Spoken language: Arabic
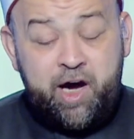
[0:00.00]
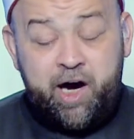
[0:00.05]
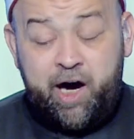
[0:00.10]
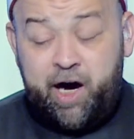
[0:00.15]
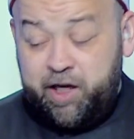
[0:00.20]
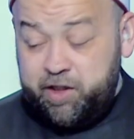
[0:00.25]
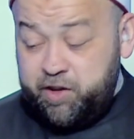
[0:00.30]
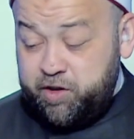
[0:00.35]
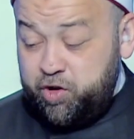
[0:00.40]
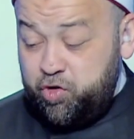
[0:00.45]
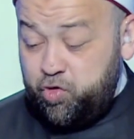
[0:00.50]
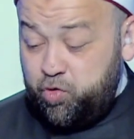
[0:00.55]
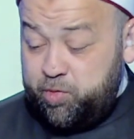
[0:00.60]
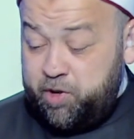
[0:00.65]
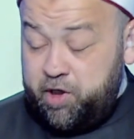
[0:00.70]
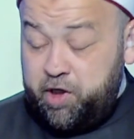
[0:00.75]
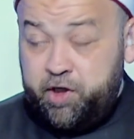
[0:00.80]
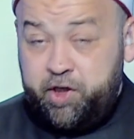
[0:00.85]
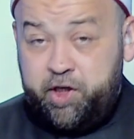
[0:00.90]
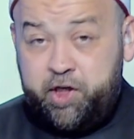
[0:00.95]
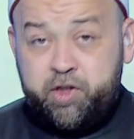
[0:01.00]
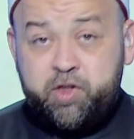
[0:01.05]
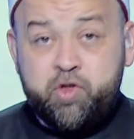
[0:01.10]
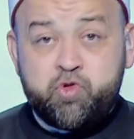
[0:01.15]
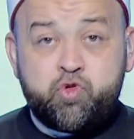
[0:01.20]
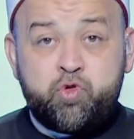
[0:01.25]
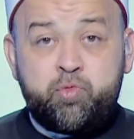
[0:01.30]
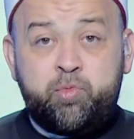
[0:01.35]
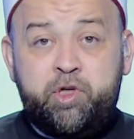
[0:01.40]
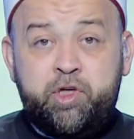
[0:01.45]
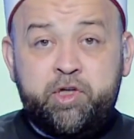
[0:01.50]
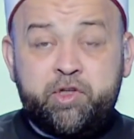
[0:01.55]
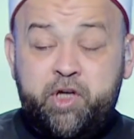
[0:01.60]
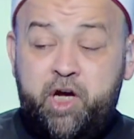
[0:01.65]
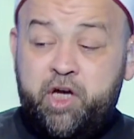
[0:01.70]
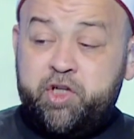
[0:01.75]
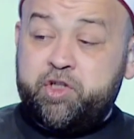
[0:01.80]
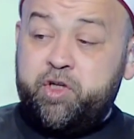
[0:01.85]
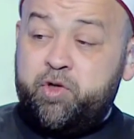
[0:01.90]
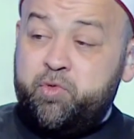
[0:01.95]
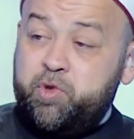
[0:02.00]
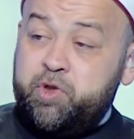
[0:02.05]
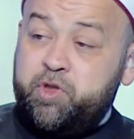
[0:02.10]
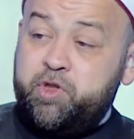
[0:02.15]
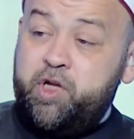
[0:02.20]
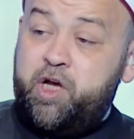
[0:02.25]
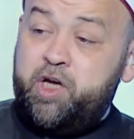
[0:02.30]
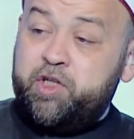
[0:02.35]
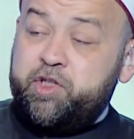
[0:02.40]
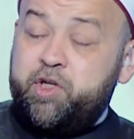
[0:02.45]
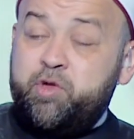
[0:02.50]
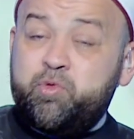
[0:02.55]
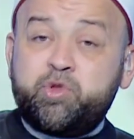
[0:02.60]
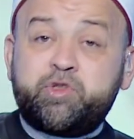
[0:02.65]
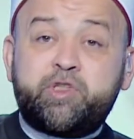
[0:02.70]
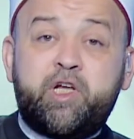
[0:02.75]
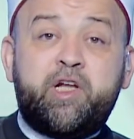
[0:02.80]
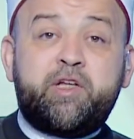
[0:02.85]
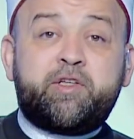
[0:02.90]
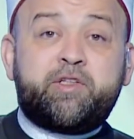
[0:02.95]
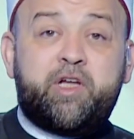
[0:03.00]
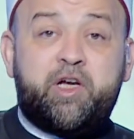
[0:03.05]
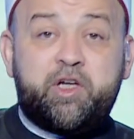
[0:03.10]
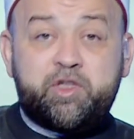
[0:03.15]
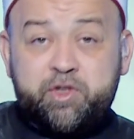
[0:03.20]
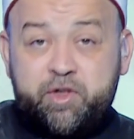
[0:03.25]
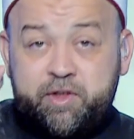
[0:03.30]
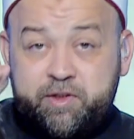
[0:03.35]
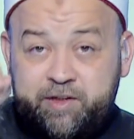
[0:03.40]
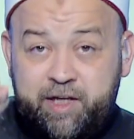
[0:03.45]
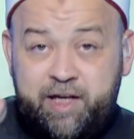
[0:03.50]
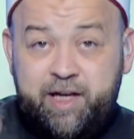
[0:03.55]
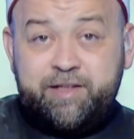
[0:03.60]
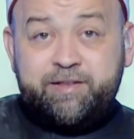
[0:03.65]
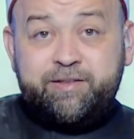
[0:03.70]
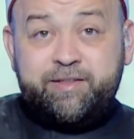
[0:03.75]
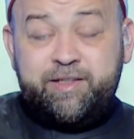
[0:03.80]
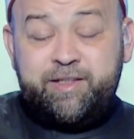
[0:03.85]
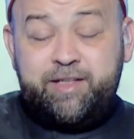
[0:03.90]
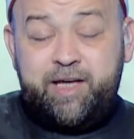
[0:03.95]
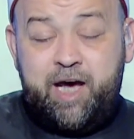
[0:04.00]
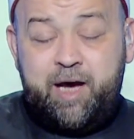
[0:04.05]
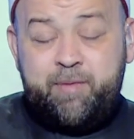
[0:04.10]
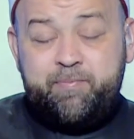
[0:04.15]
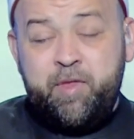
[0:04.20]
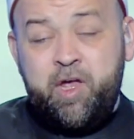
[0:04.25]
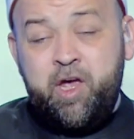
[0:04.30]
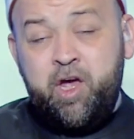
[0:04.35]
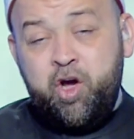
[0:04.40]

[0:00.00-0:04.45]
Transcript: عد يوم العيد صم 11 و12 و13 ثلاث أيام